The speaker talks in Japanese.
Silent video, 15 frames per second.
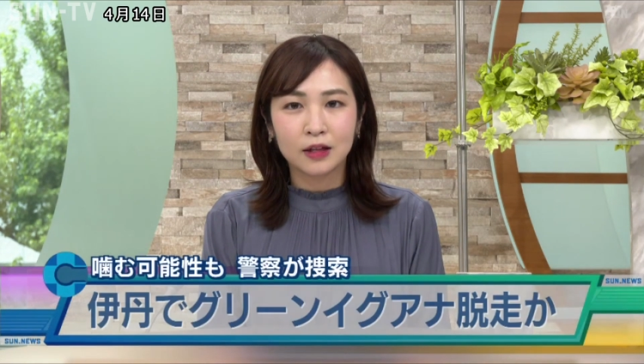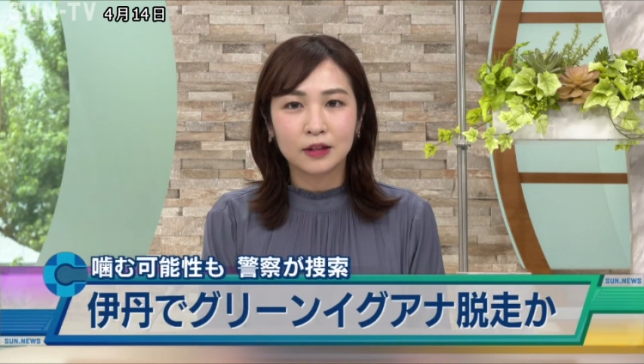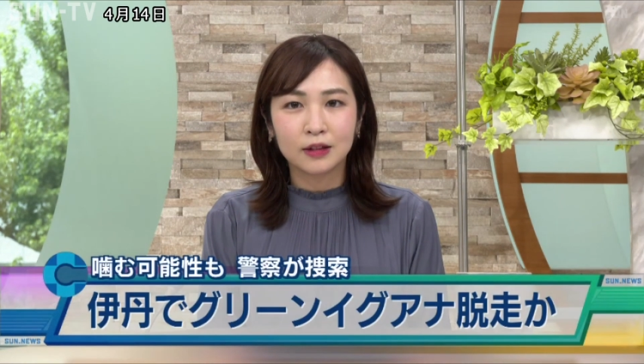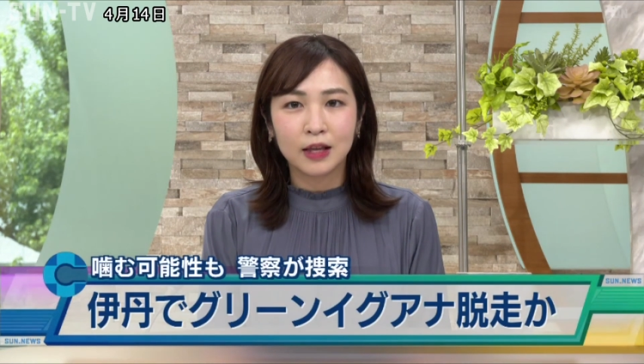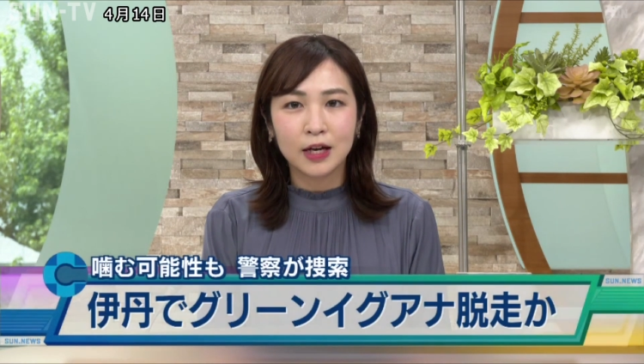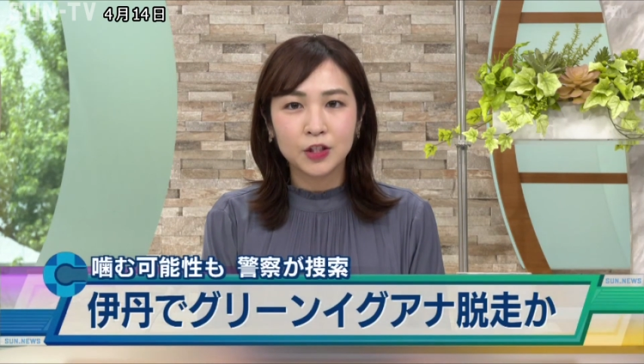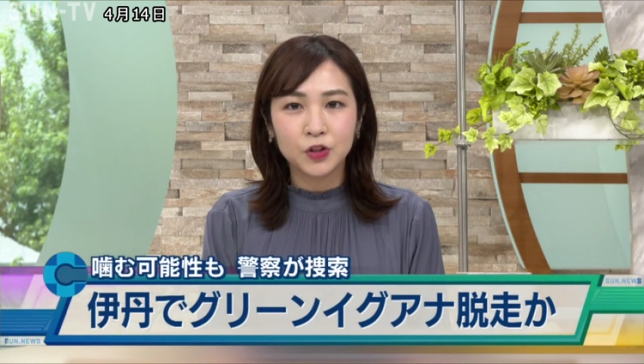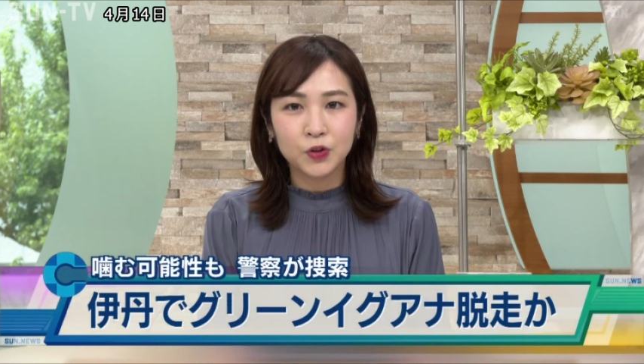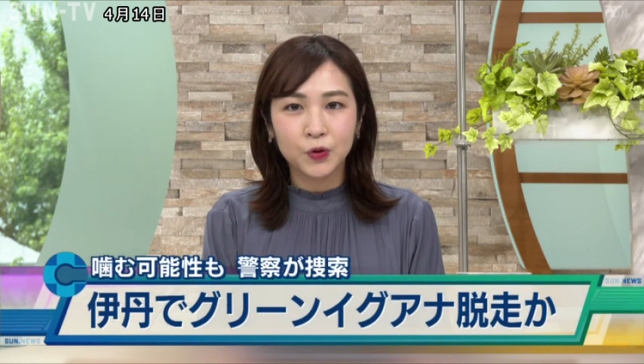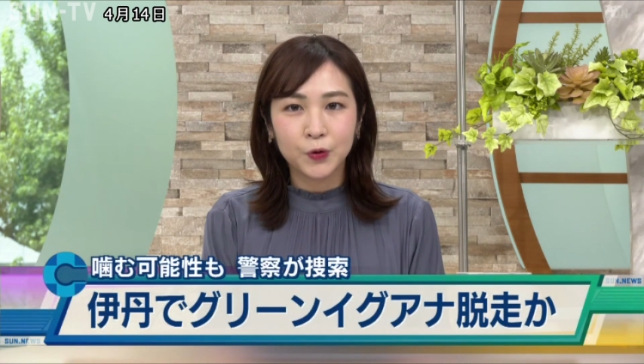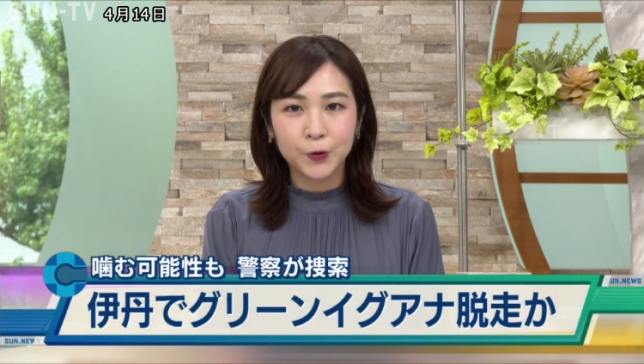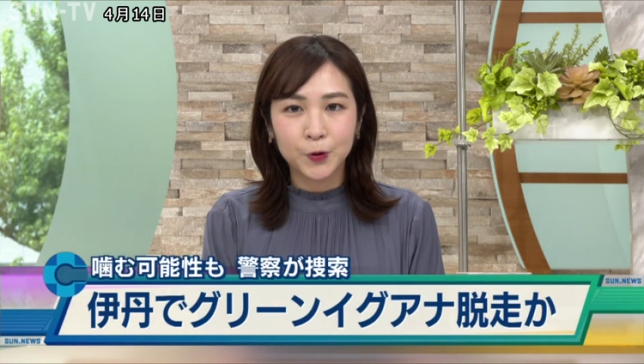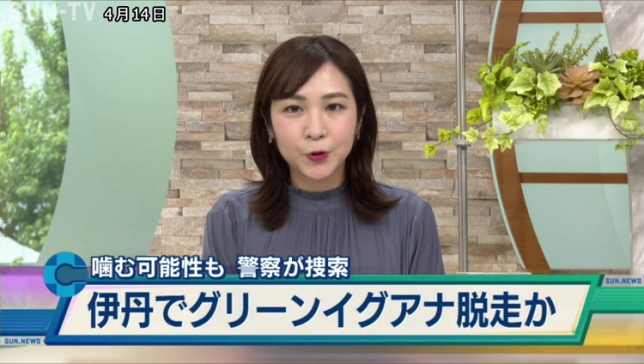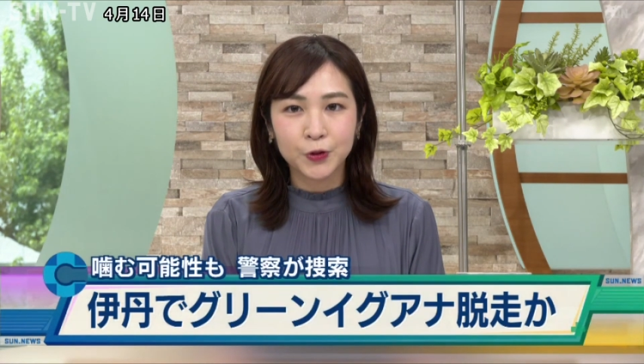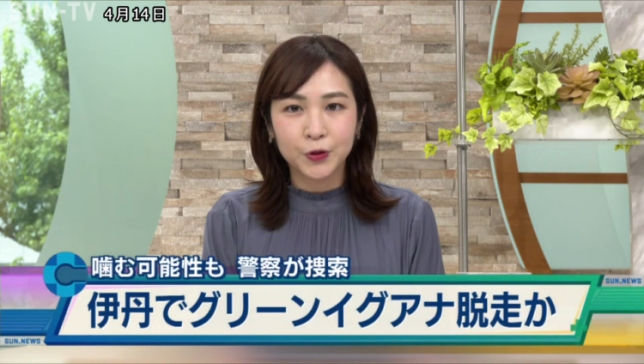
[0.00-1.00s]
体長お
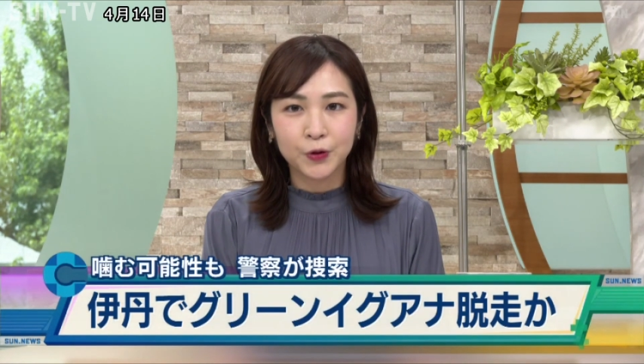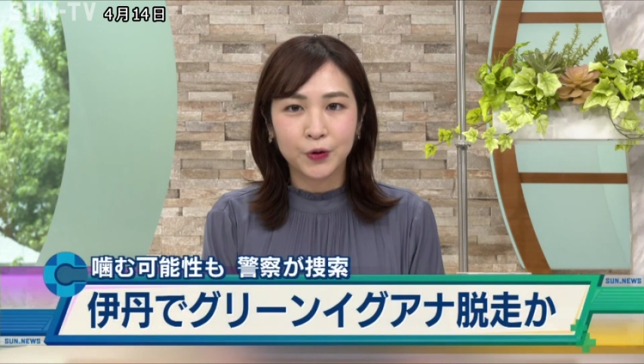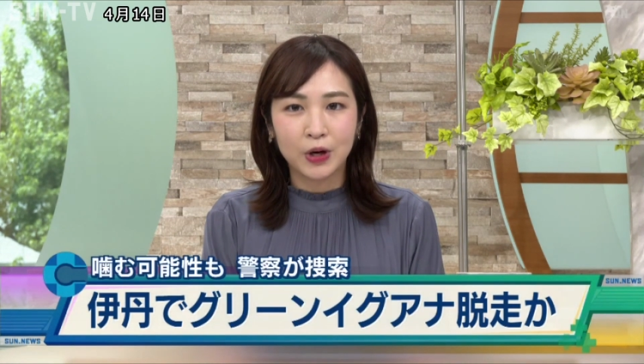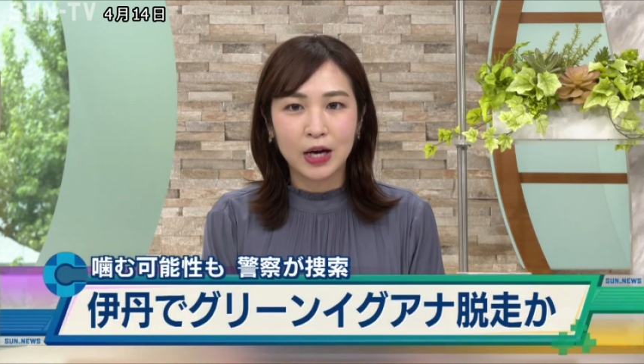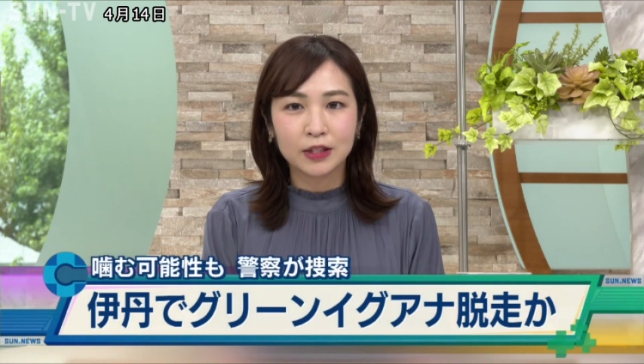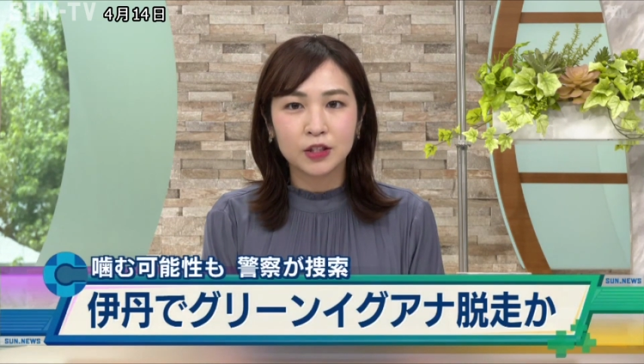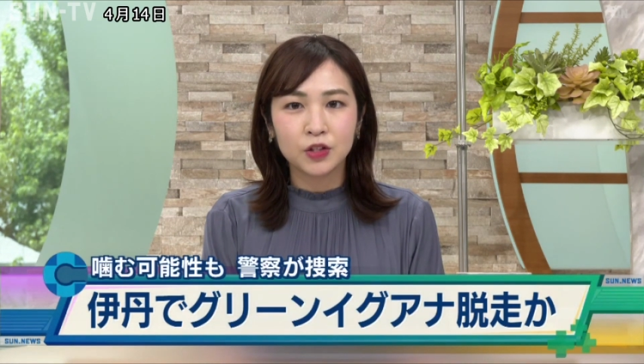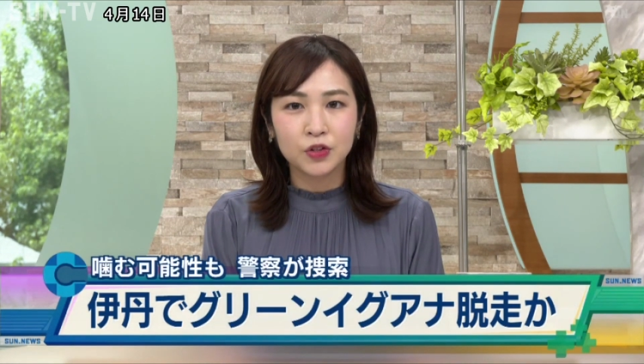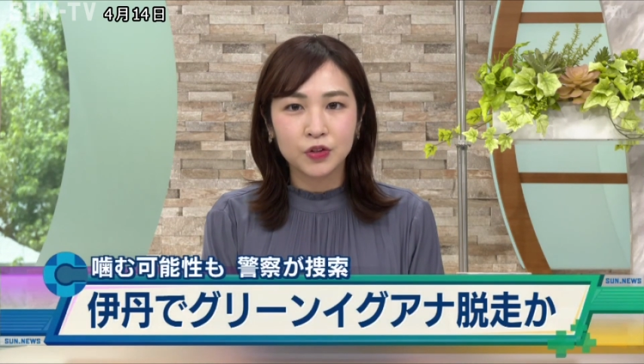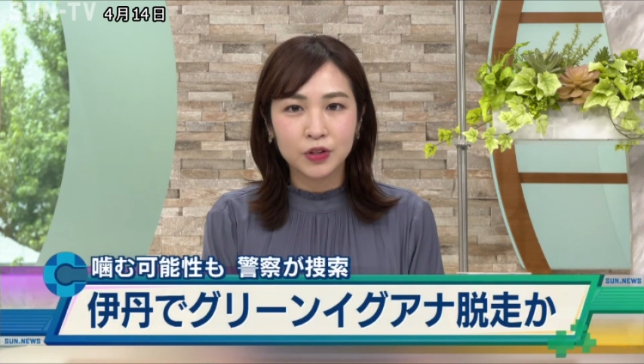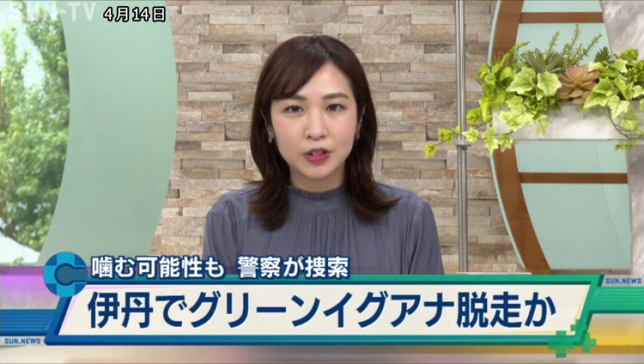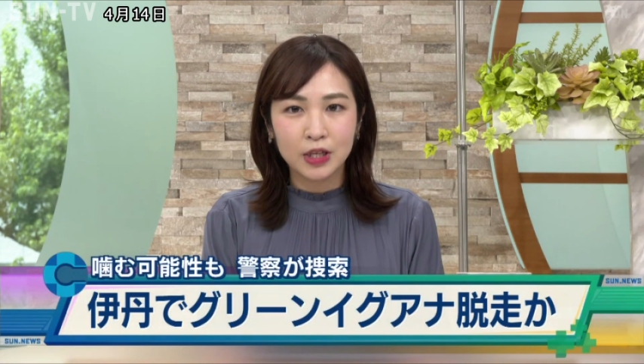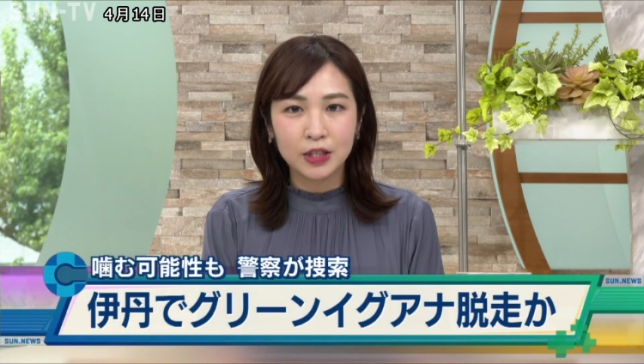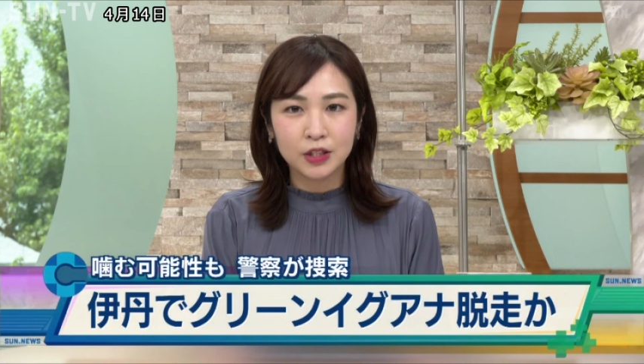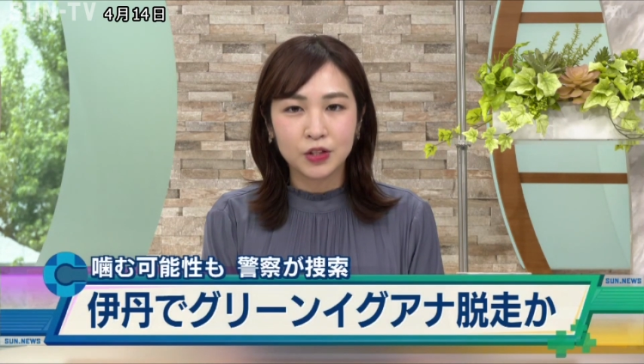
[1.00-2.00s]
よそ80
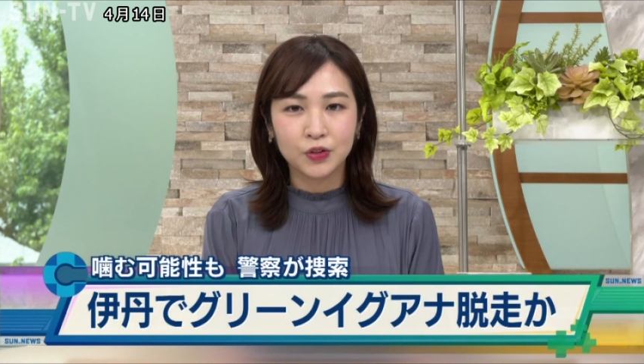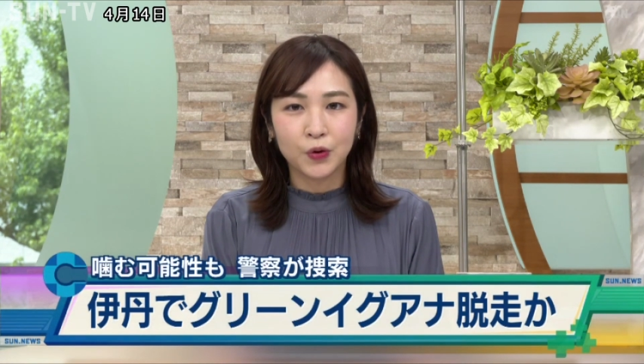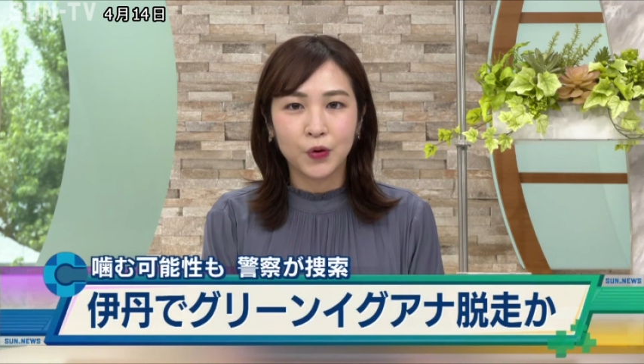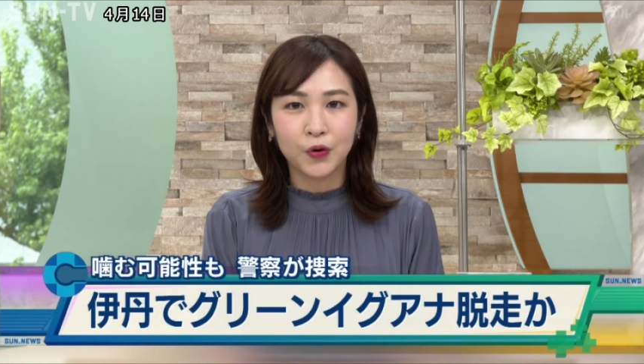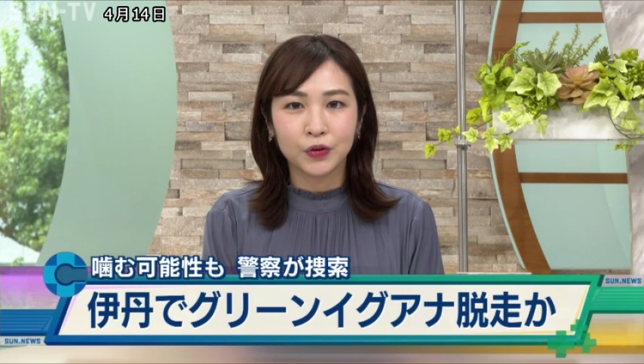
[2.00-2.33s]
センチの